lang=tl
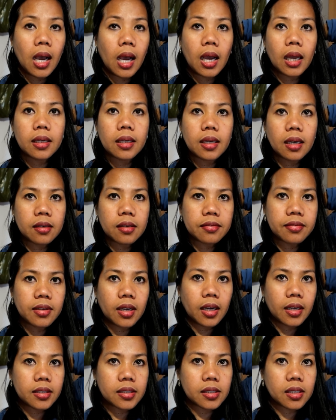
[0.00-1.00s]
a knife
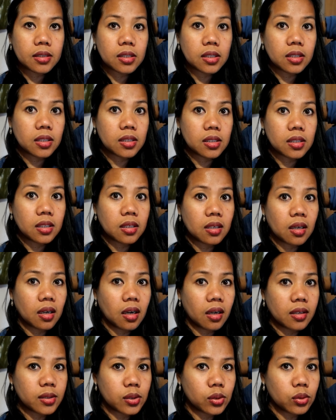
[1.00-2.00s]
guys kasi nasira
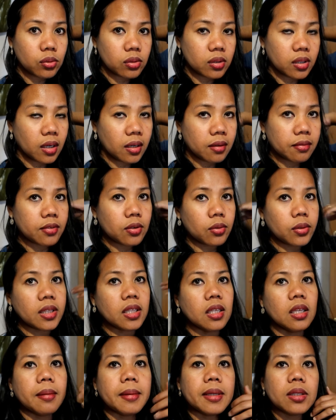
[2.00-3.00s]
guys yung knife ko
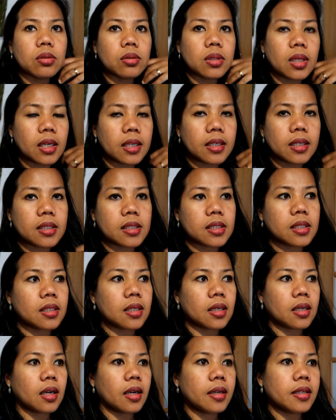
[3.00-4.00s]
hindi naman totally
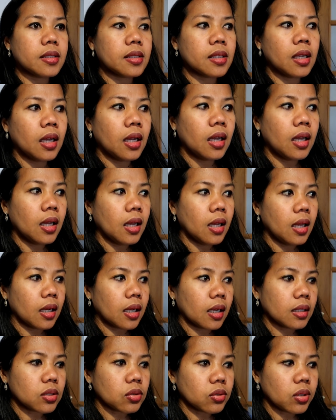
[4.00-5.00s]
nasira guys
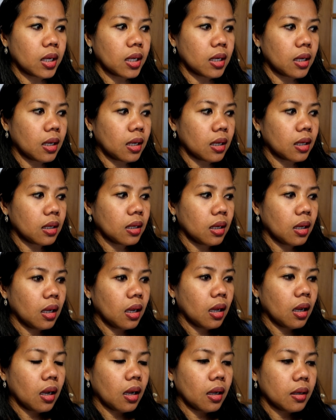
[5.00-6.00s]
kaso nga lang
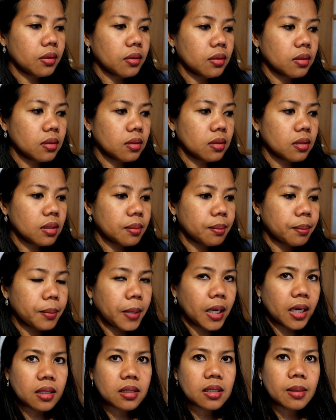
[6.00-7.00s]
ano
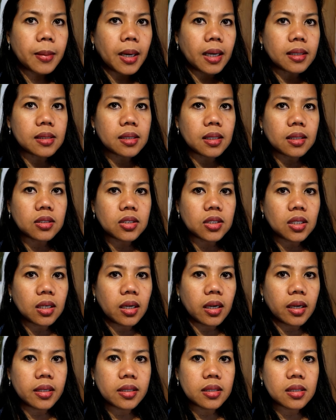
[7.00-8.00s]
parang nabasag siya
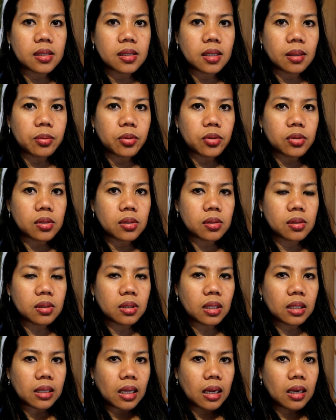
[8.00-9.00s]
guys tapos
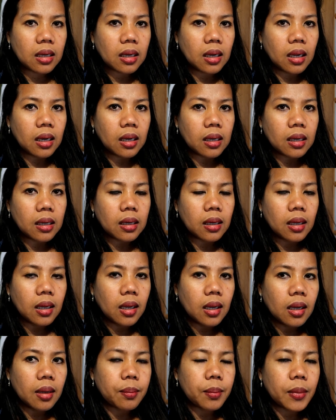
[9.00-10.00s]
natanggal
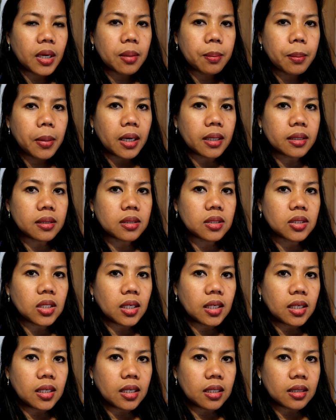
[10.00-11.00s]
may part siya
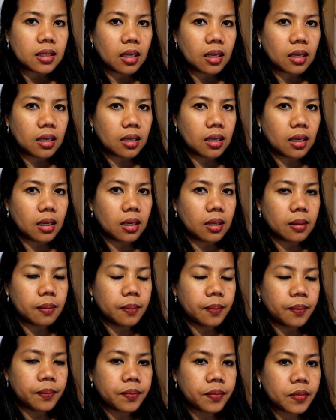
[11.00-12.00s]
na natanggal
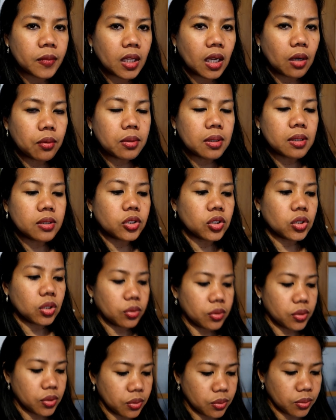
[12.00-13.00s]
I will
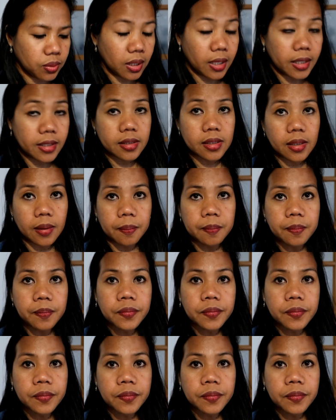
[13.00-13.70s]
show you later.